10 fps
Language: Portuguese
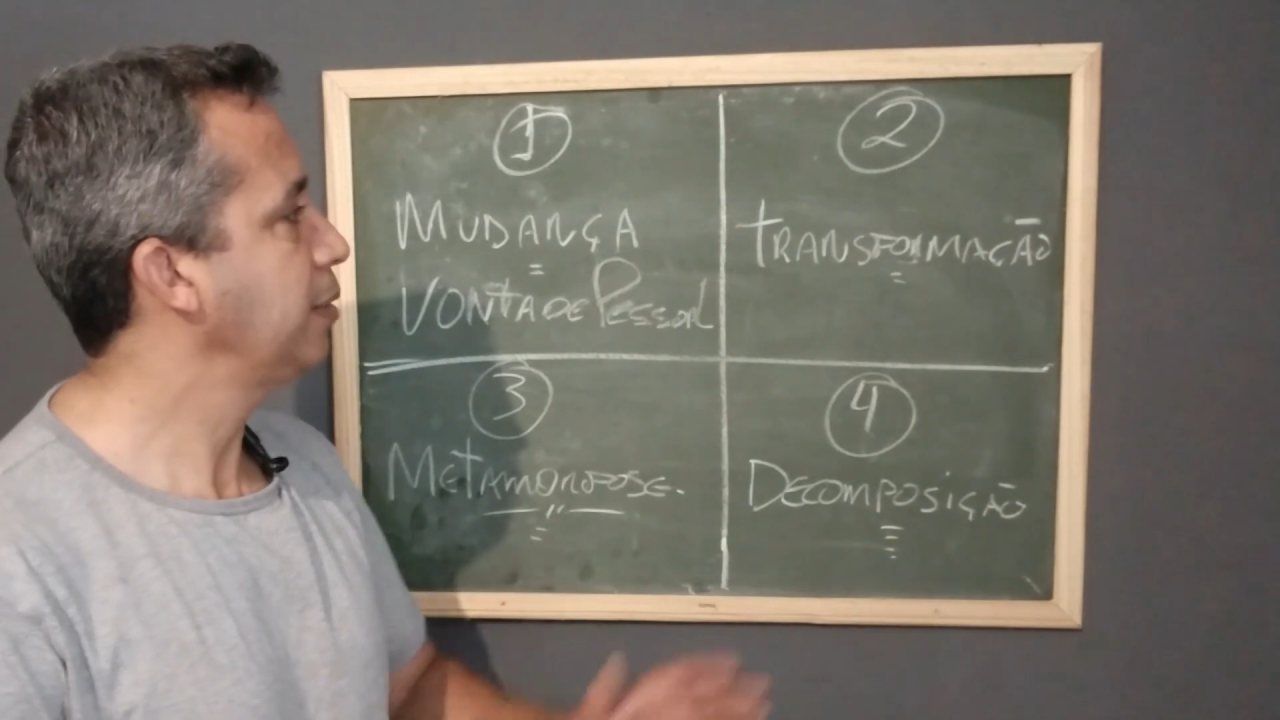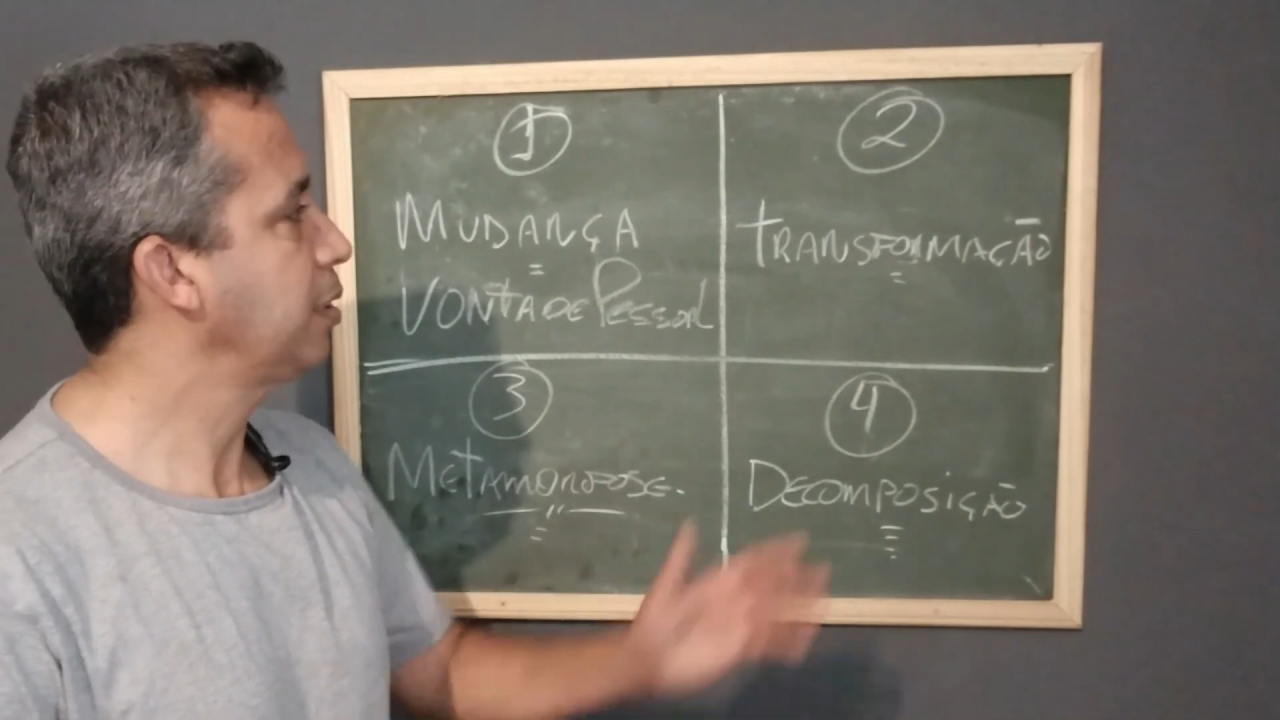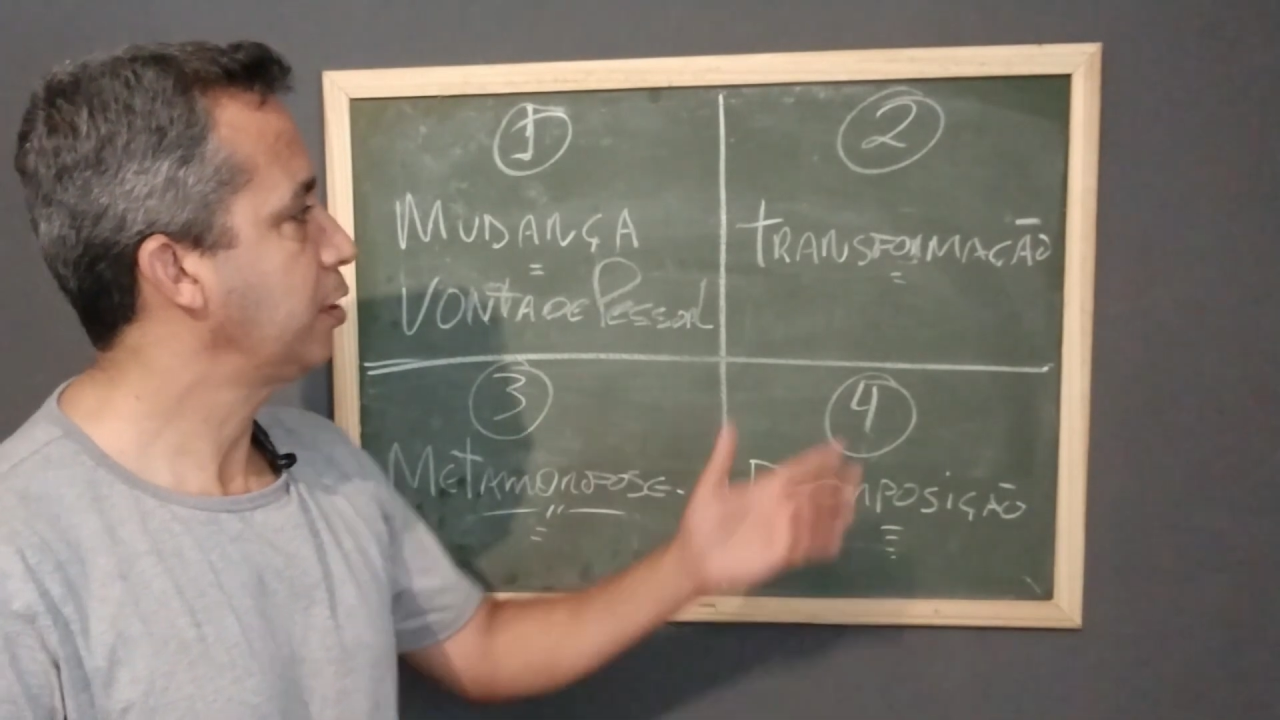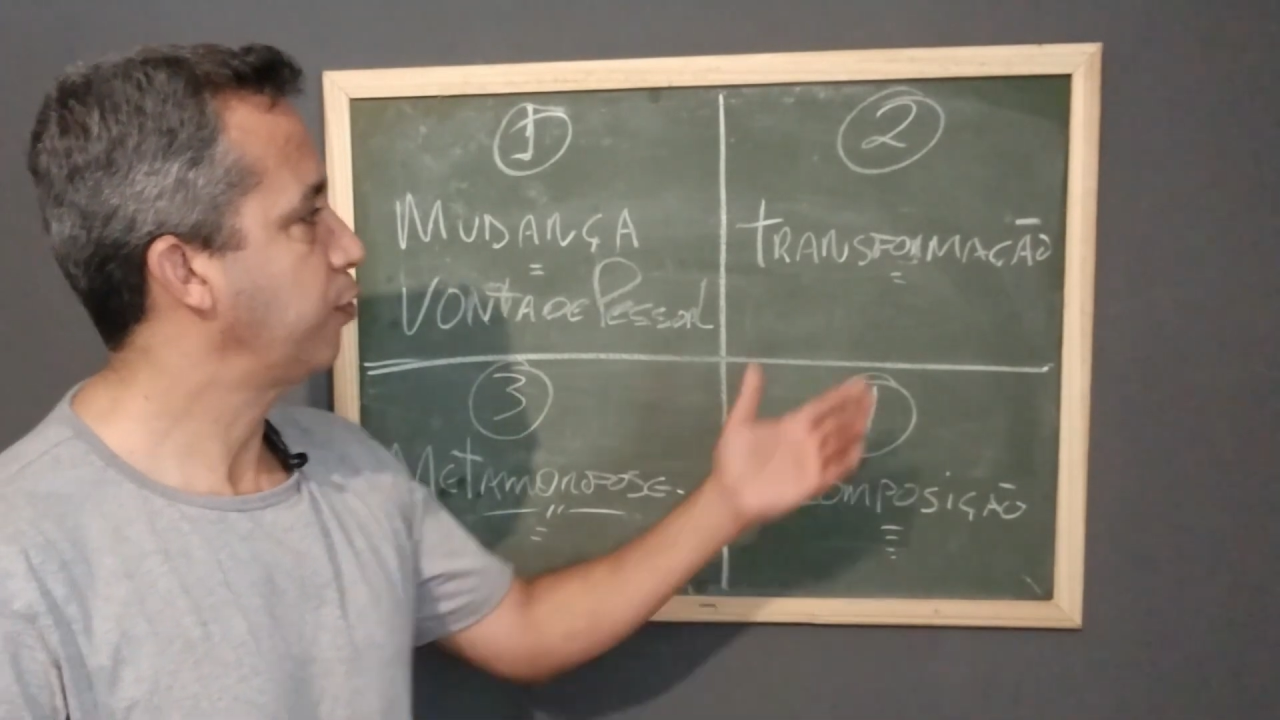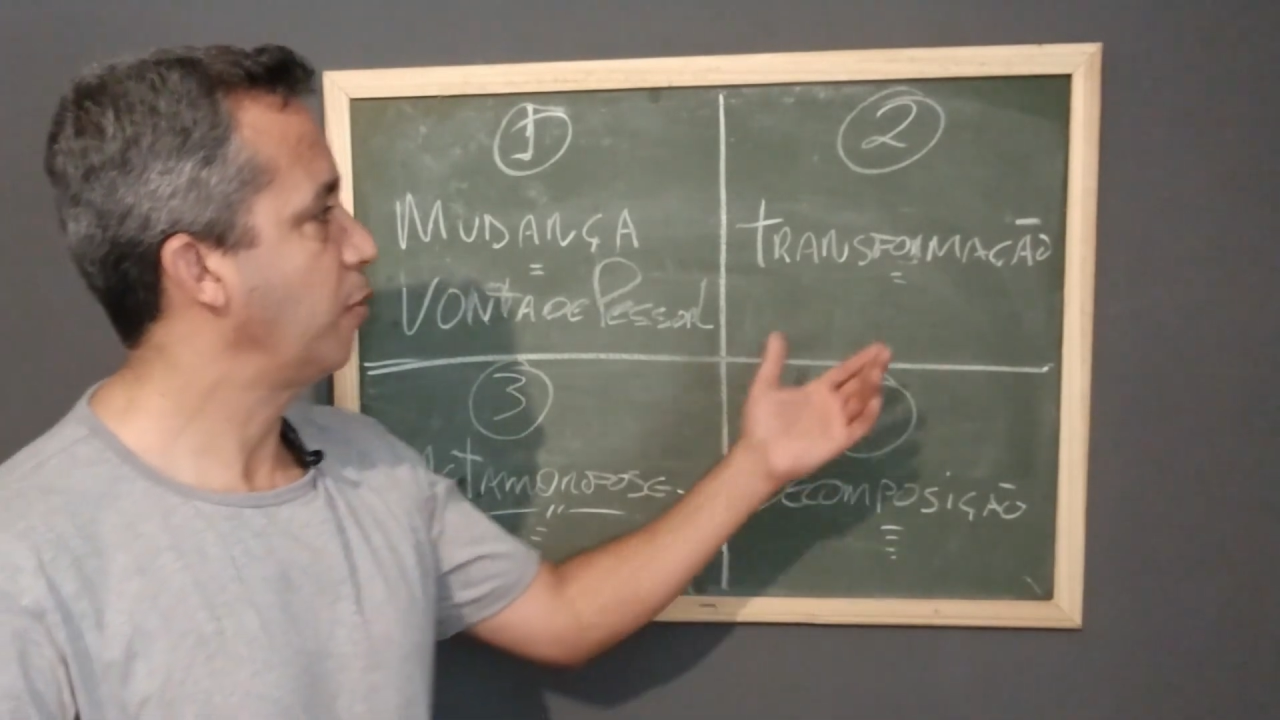
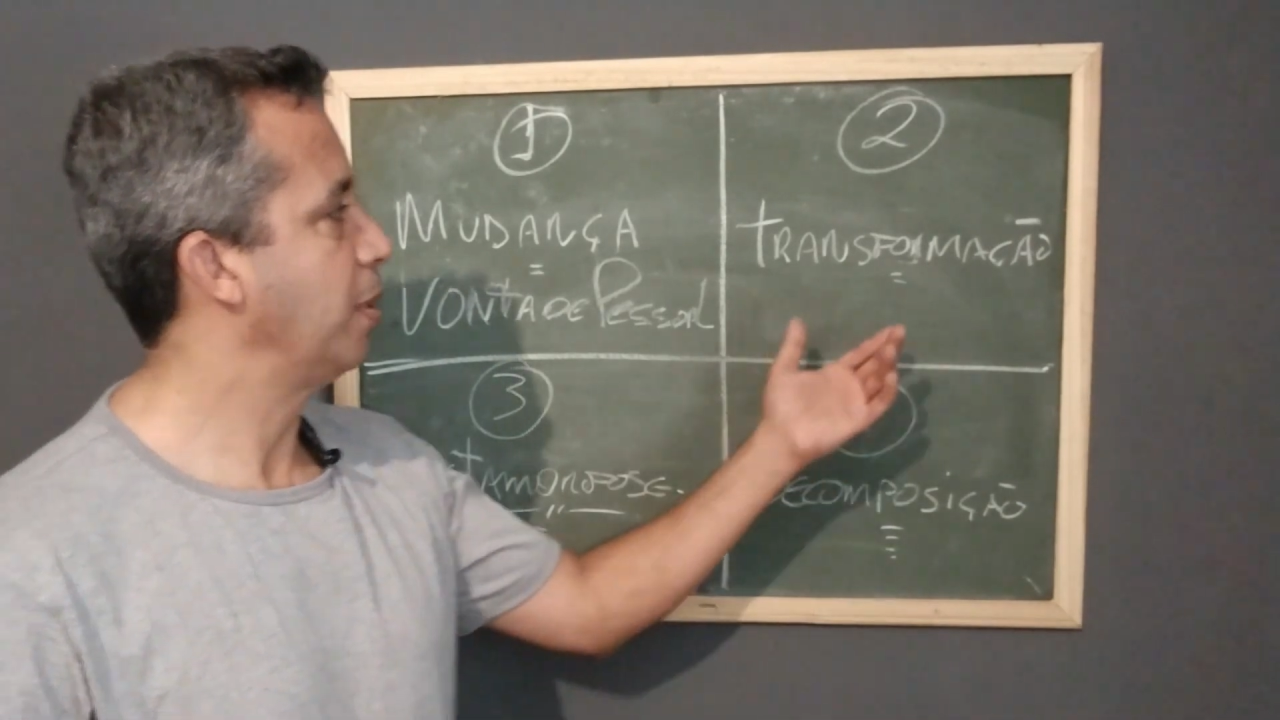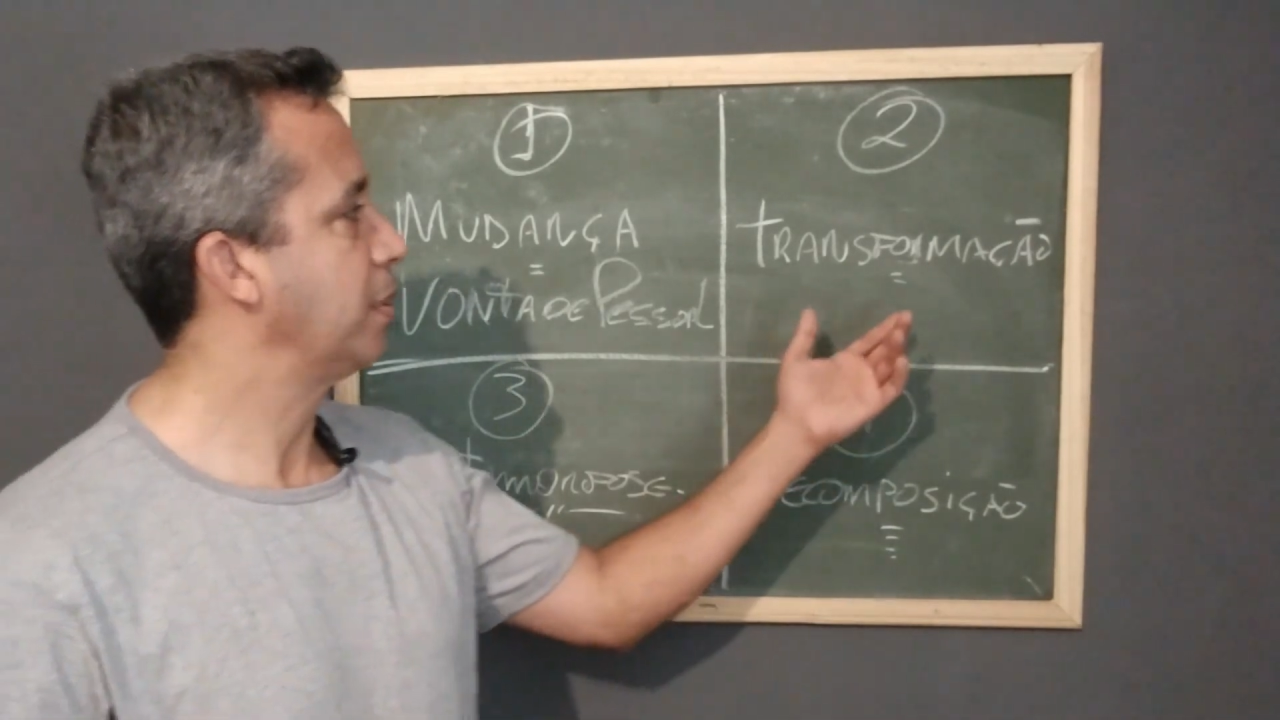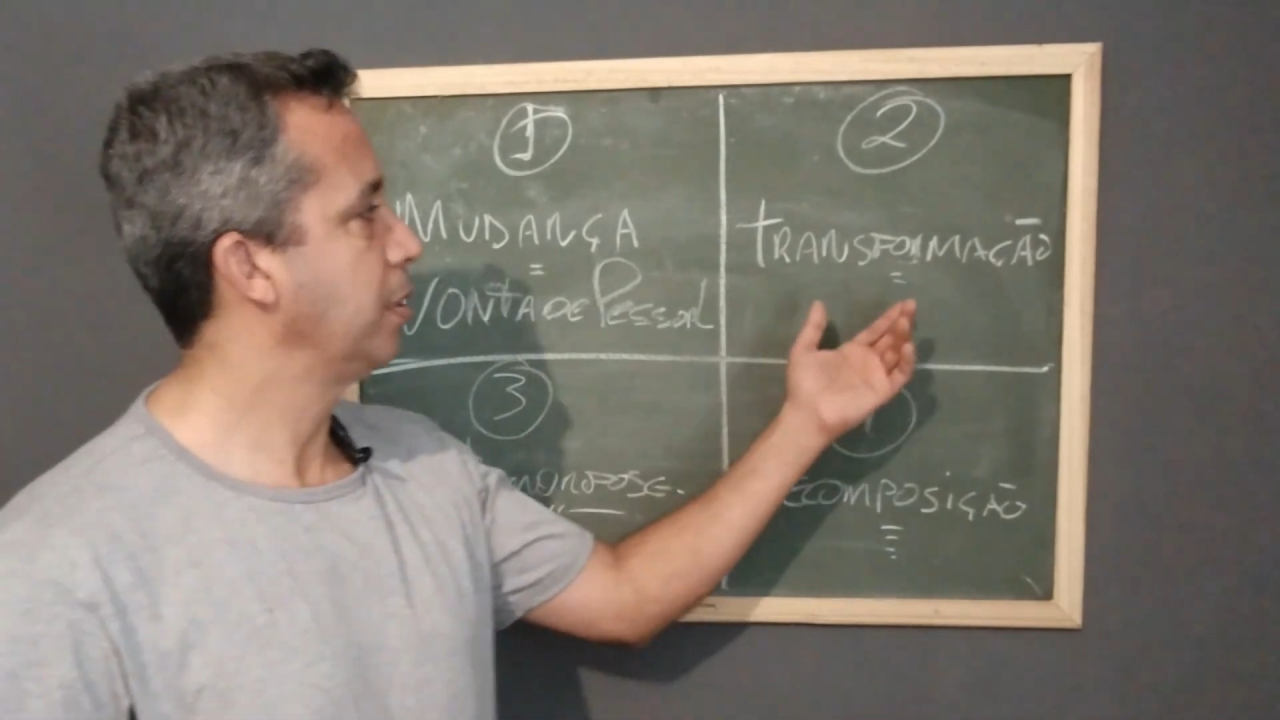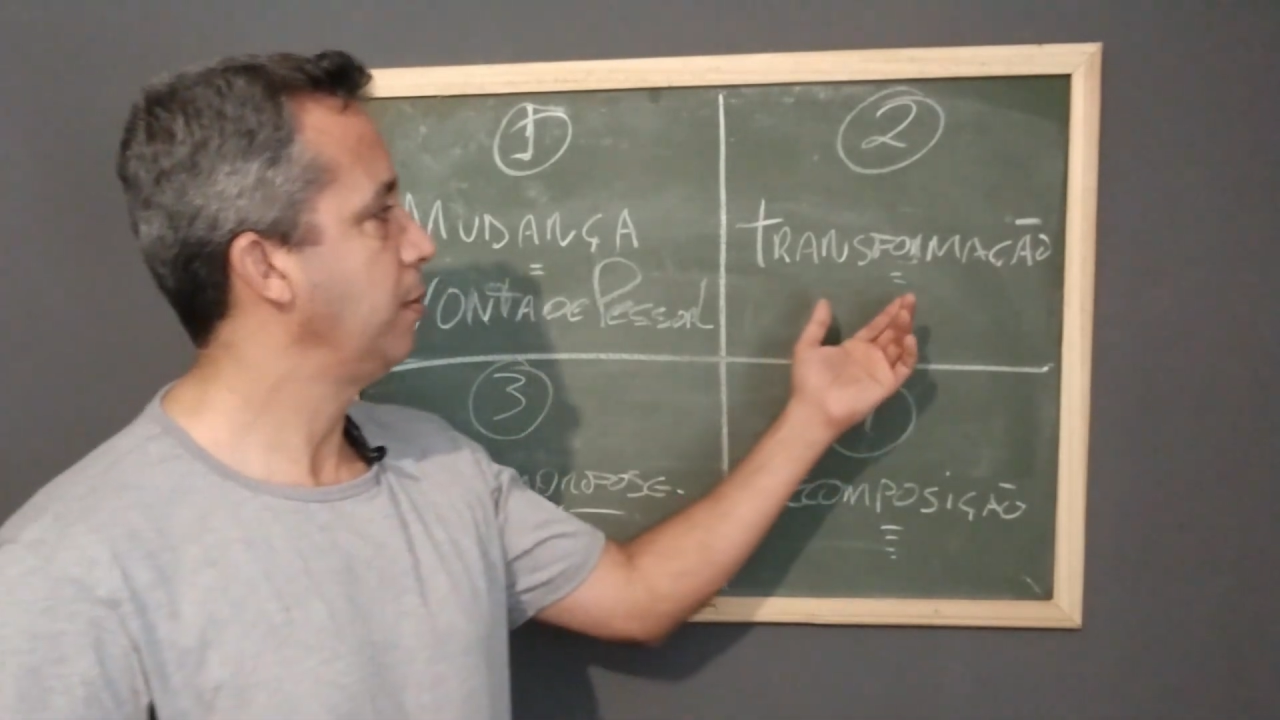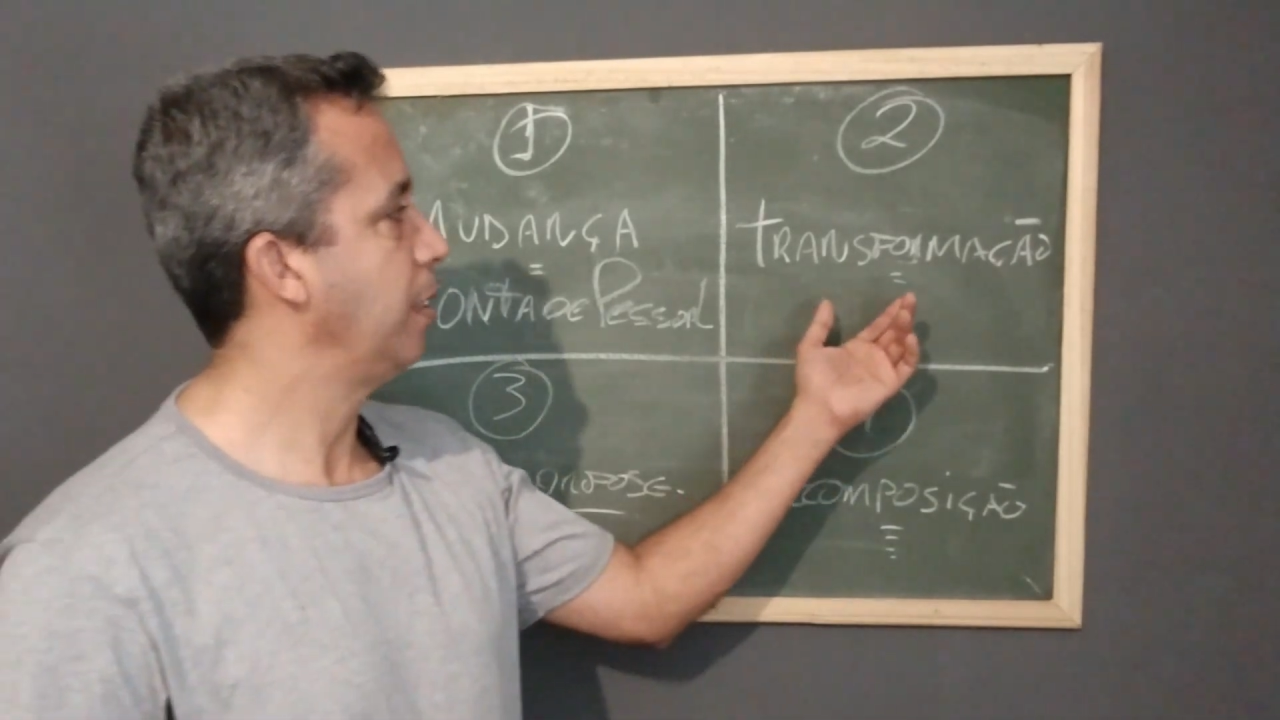
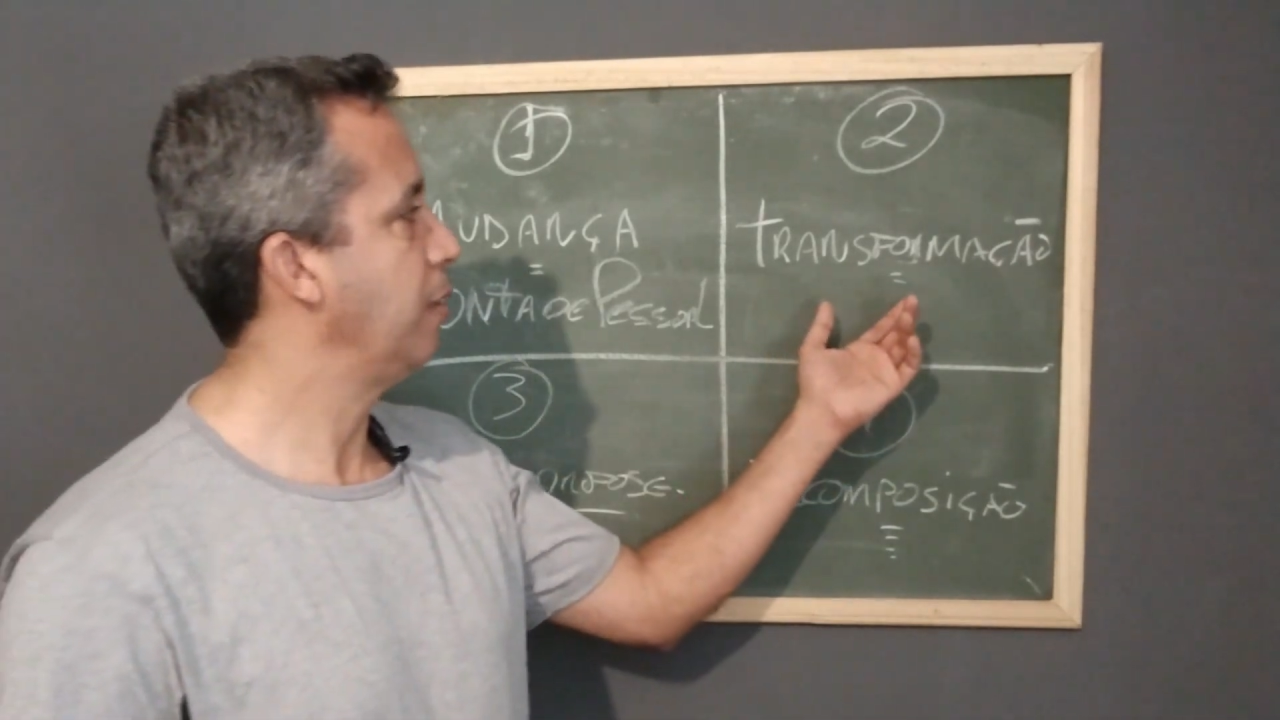transformação